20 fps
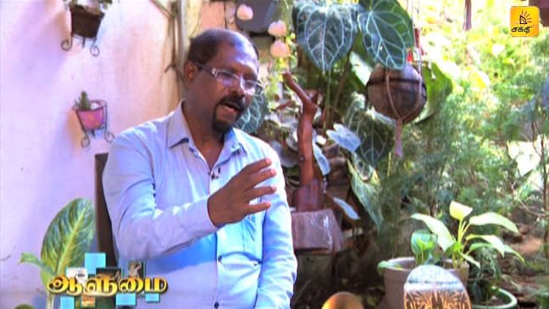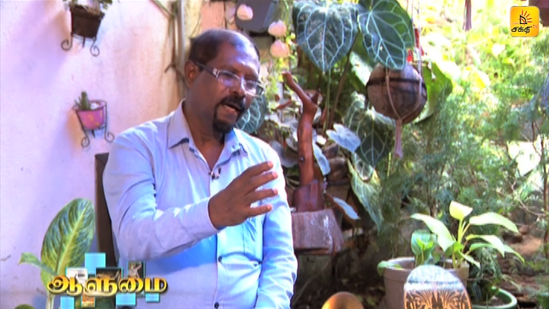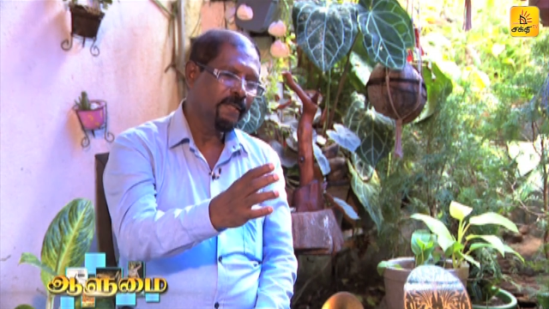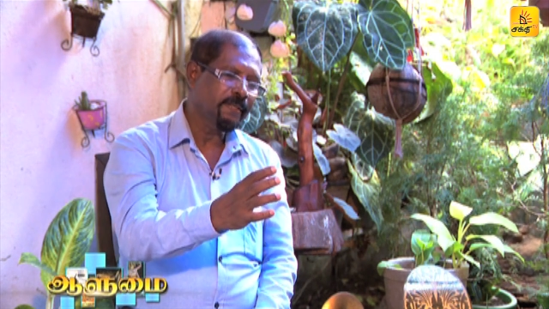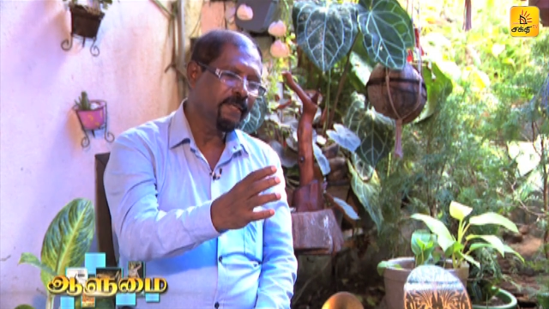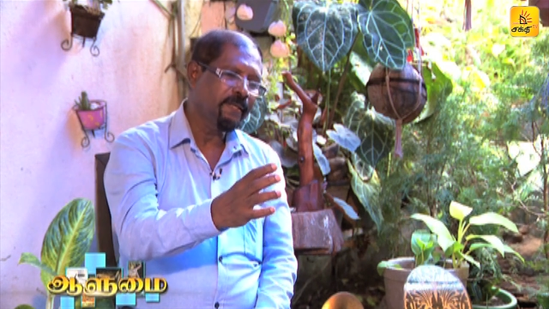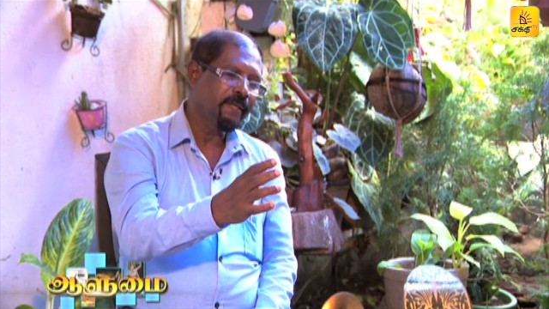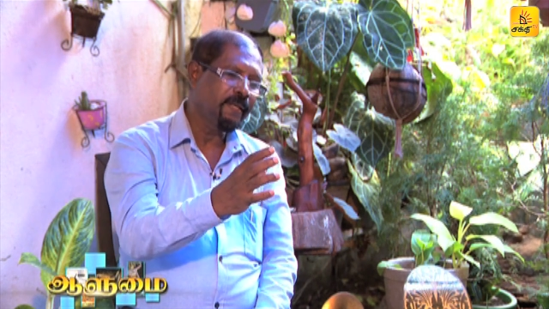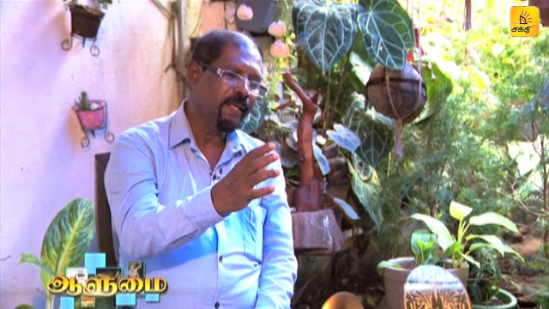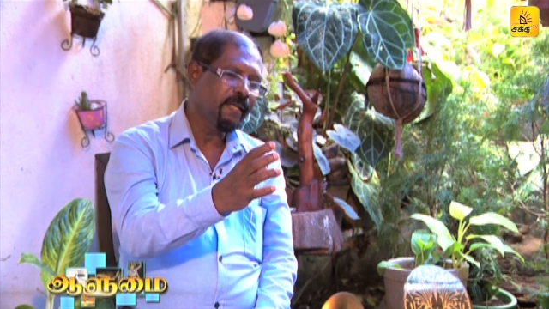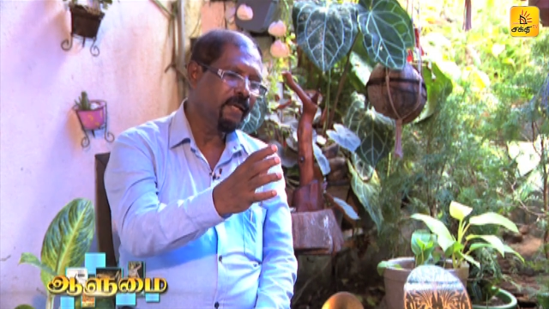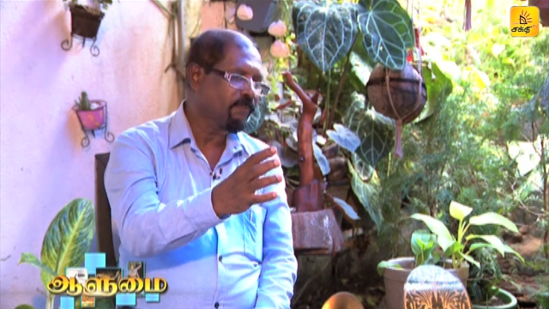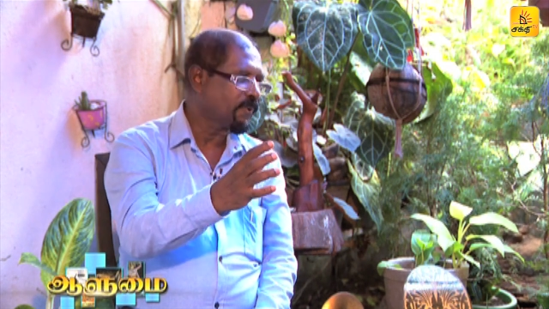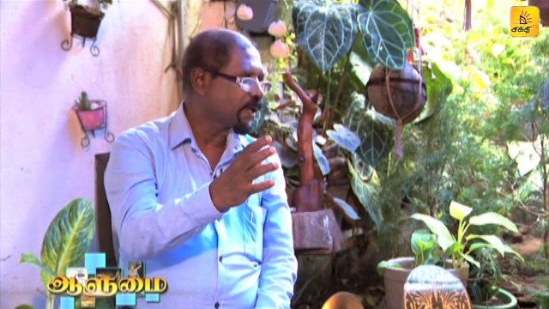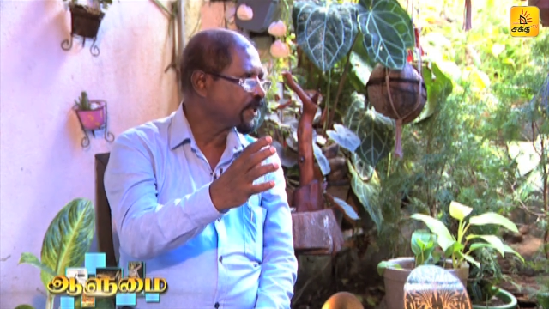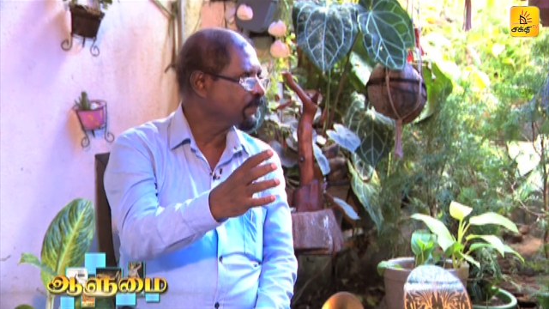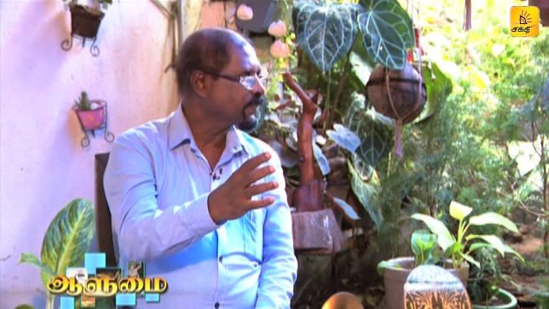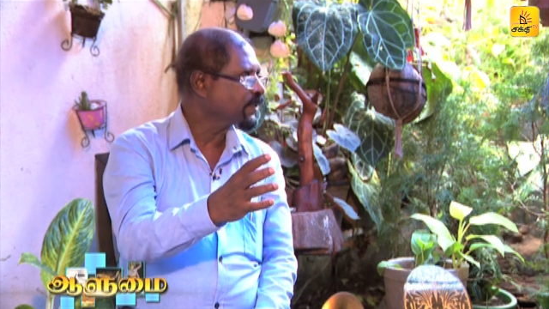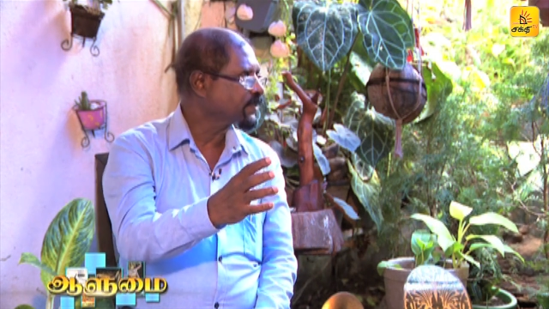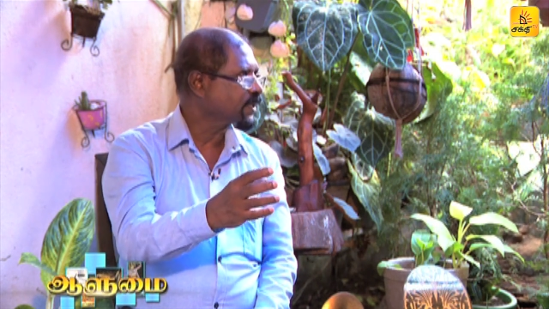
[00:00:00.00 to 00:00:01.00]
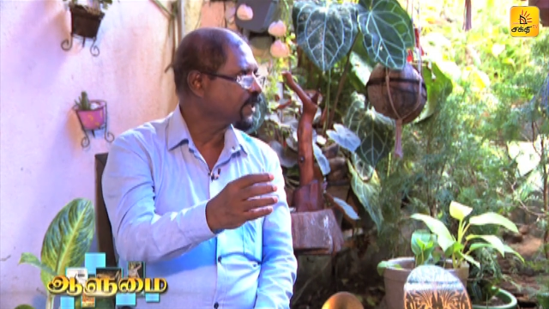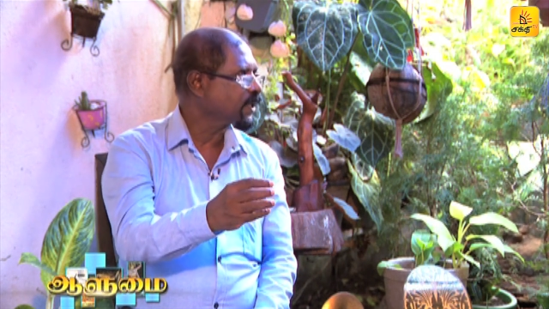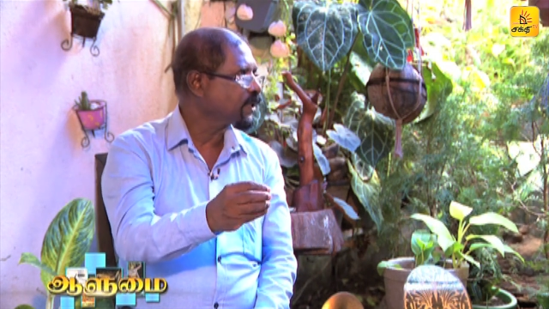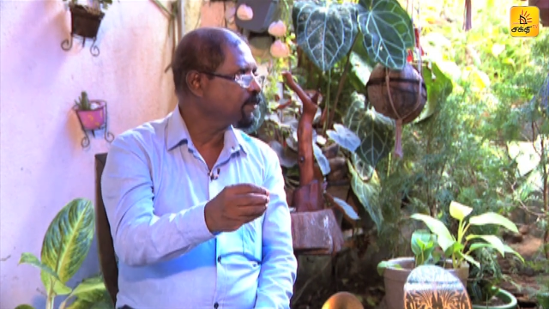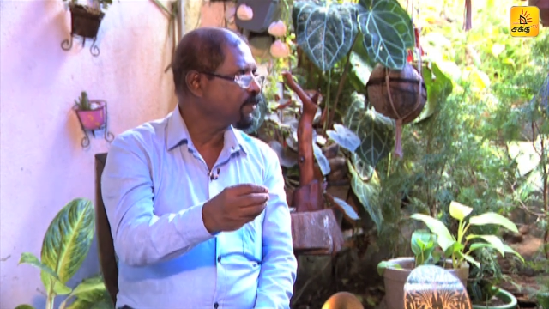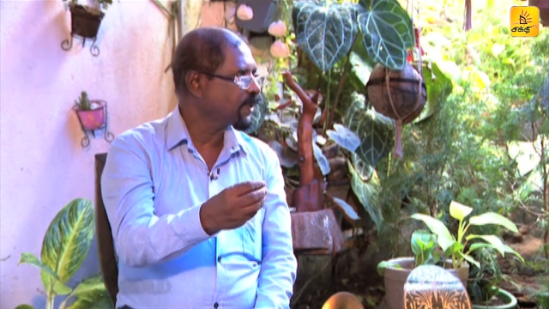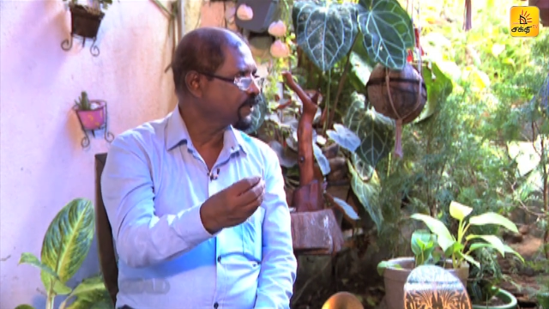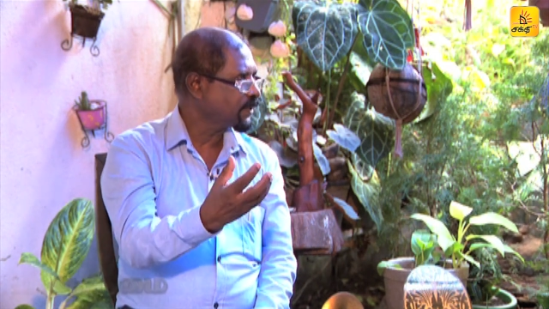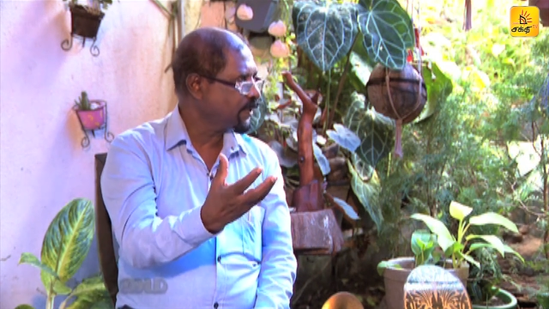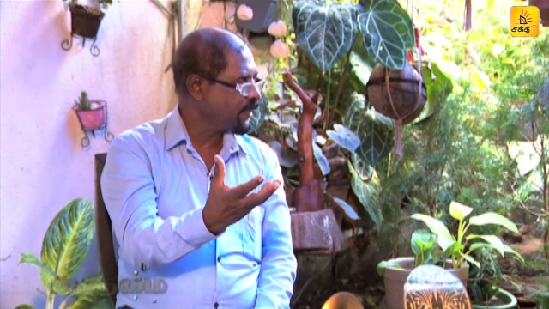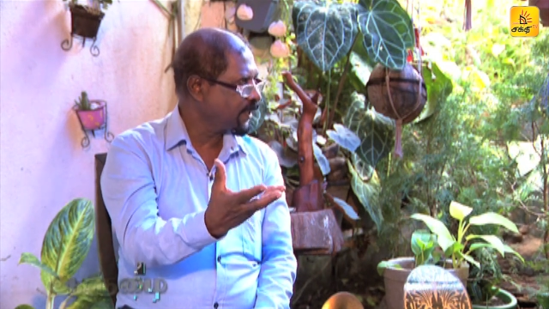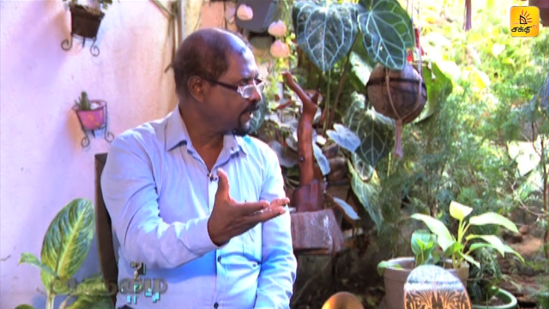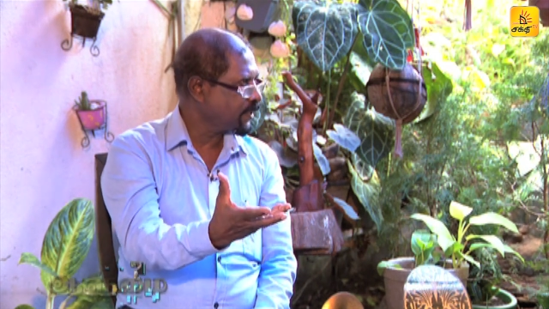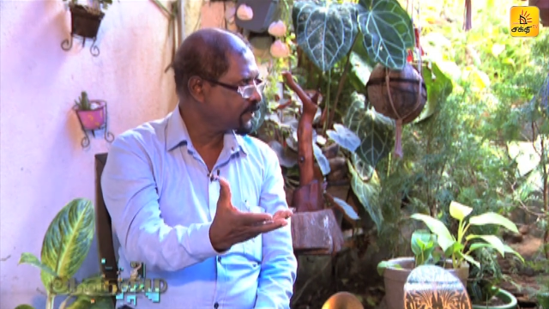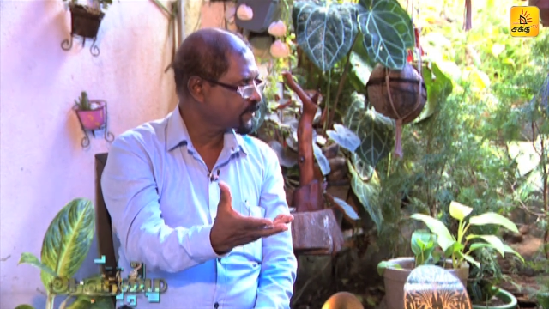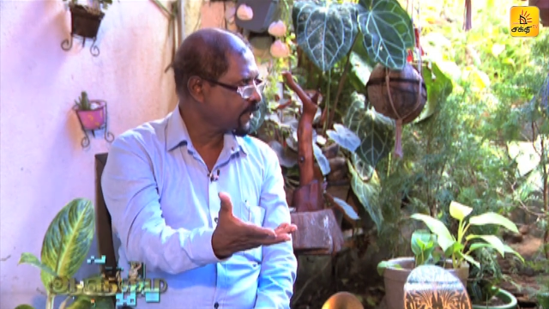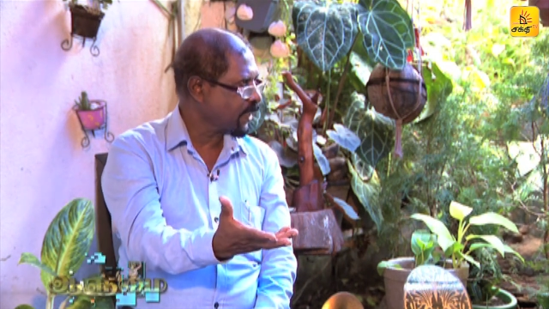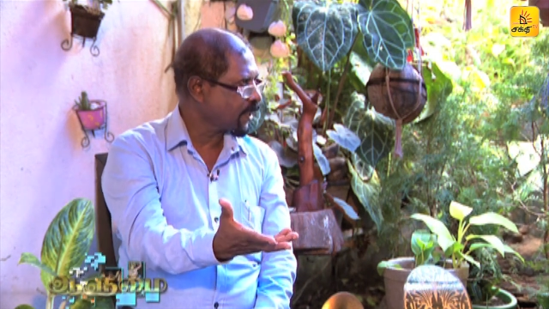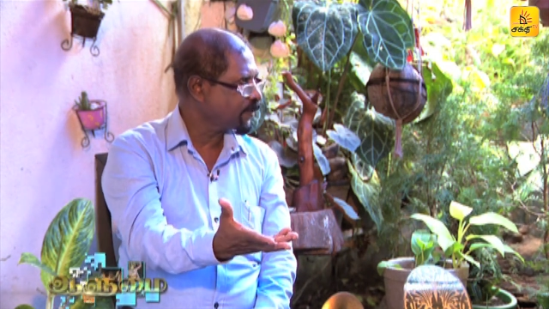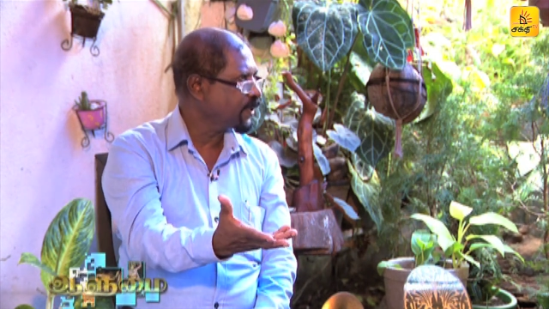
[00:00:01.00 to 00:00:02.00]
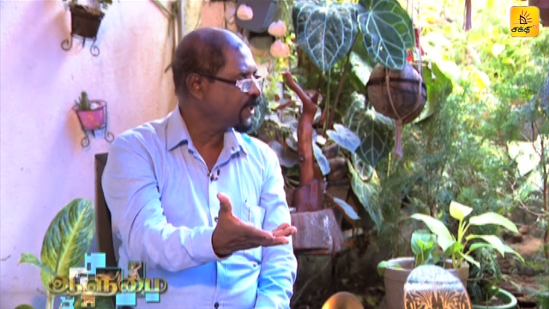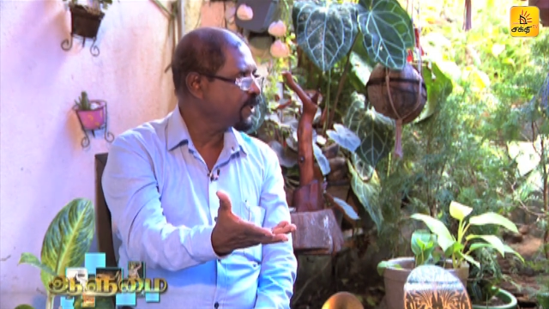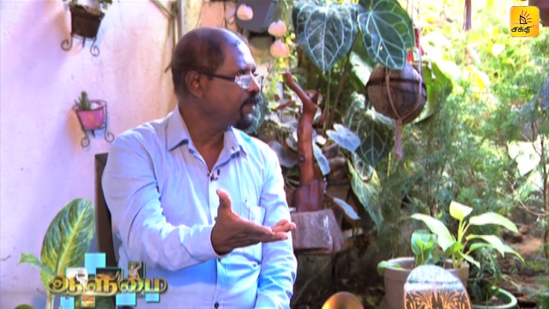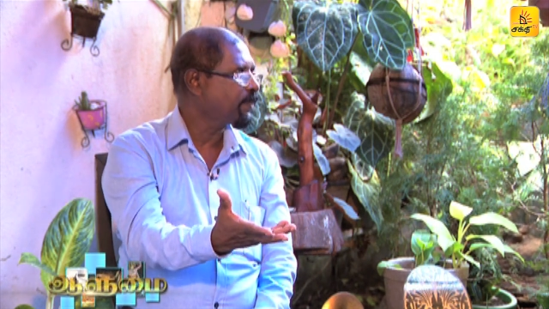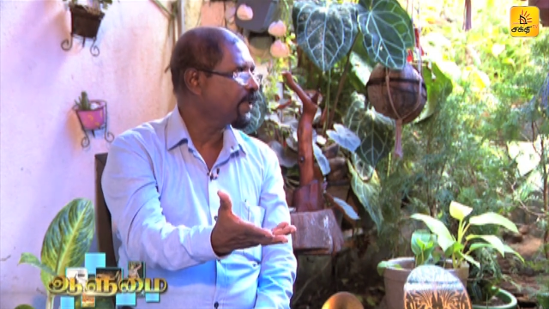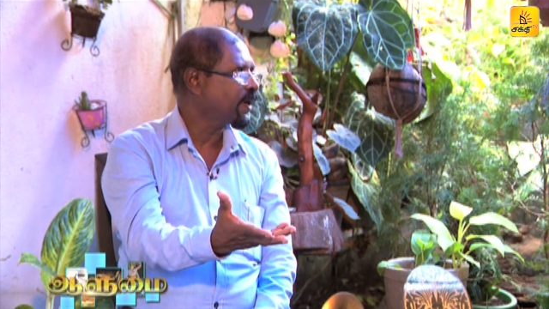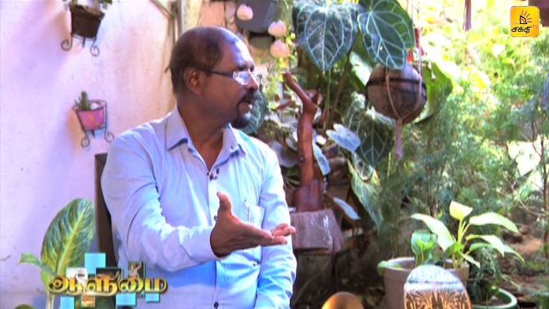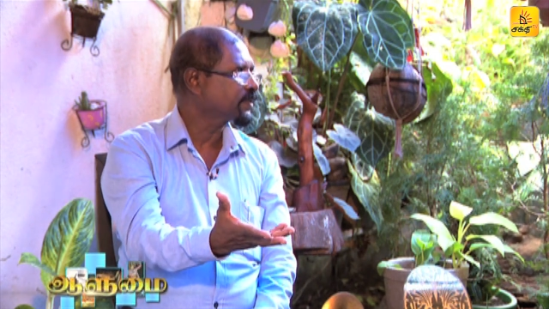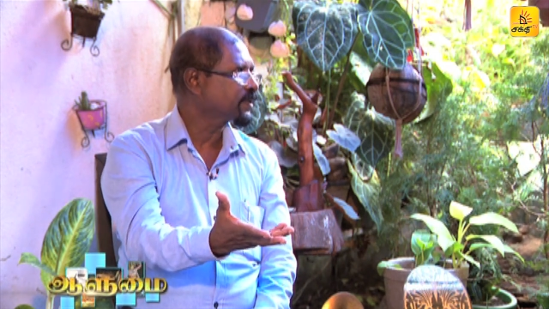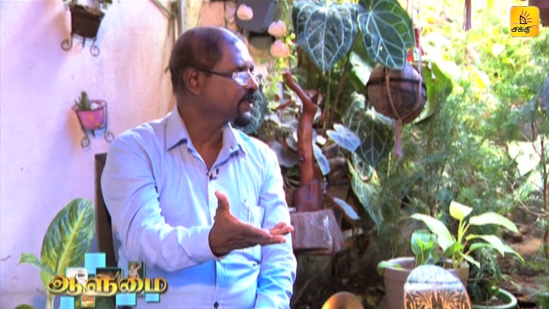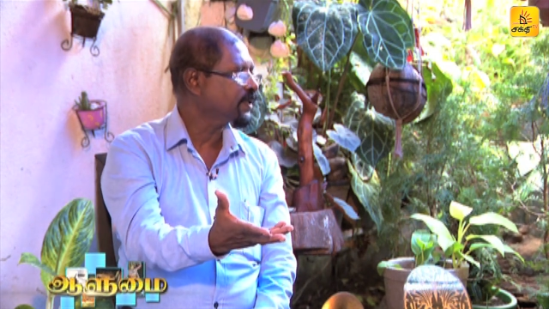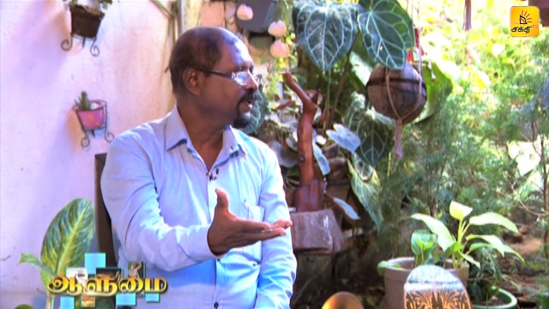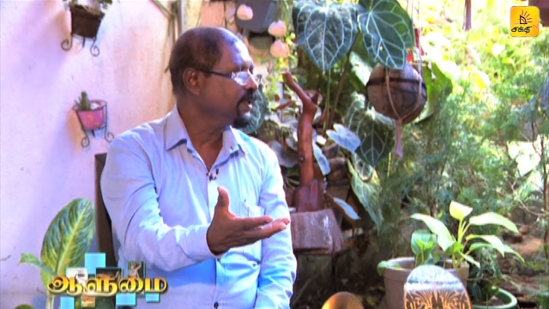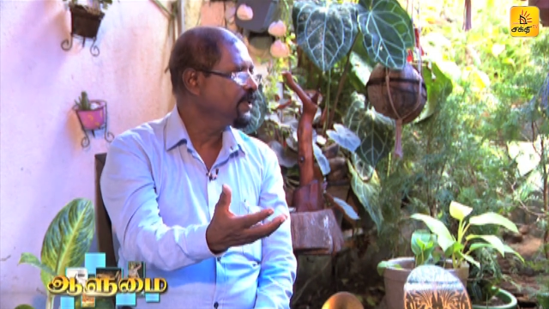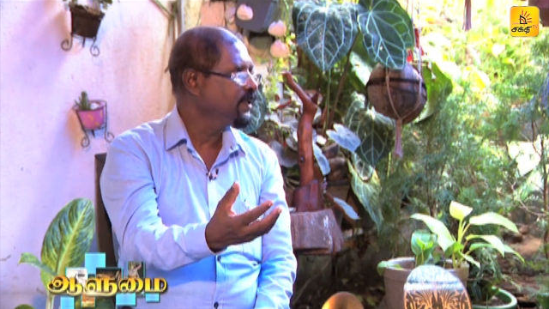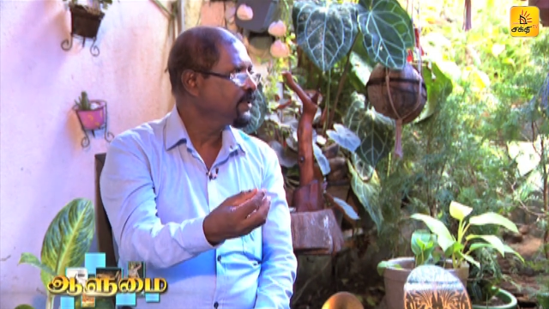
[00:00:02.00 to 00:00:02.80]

அதனுடைய வடிவத்தையும் அதனுடைய திறமையும் பார்த்து